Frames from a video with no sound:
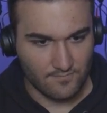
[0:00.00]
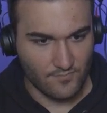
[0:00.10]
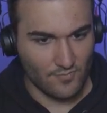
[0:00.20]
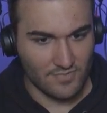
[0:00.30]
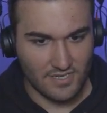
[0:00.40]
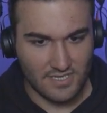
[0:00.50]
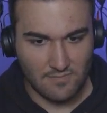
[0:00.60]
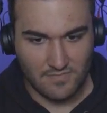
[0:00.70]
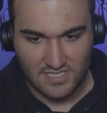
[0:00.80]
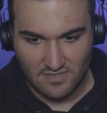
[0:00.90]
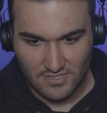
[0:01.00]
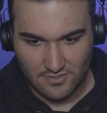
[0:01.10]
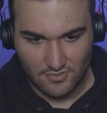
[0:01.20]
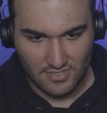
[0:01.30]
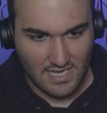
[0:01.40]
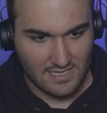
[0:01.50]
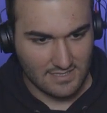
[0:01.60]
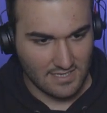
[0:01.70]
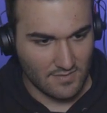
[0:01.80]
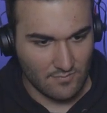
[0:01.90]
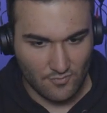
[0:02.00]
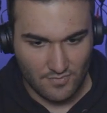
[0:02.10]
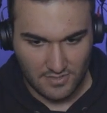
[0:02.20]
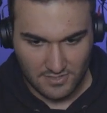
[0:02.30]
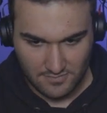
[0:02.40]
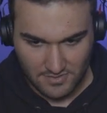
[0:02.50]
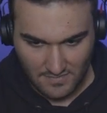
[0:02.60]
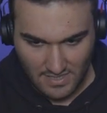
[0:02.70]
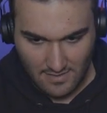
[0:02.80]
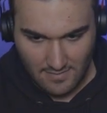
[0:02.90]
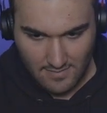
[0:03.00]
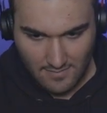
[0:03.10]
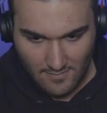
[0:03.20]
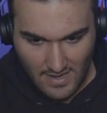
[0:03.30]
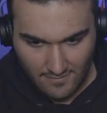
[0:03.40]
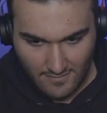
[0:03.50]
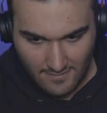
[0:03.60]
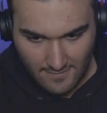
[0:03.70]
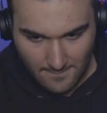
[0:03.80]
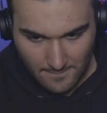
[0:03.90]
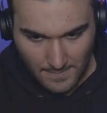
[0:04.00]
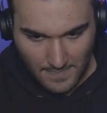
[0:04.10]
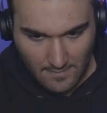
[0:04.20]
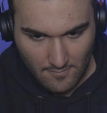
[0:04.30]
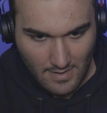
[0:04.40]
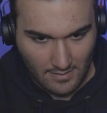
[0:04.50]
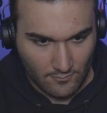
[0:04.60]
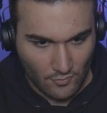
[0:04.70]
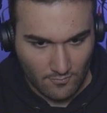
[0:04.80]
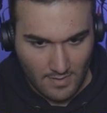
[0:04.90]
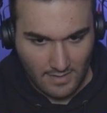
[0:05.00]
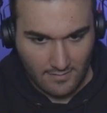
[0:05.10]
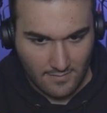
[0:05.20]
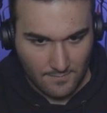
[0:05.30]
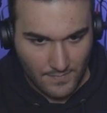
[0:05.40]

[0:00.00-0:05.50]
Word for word: Mumların yanmasını mı istiyorsun? Gel sana ben mum yakacağım şimdi gel. Bak. Bak mum bak.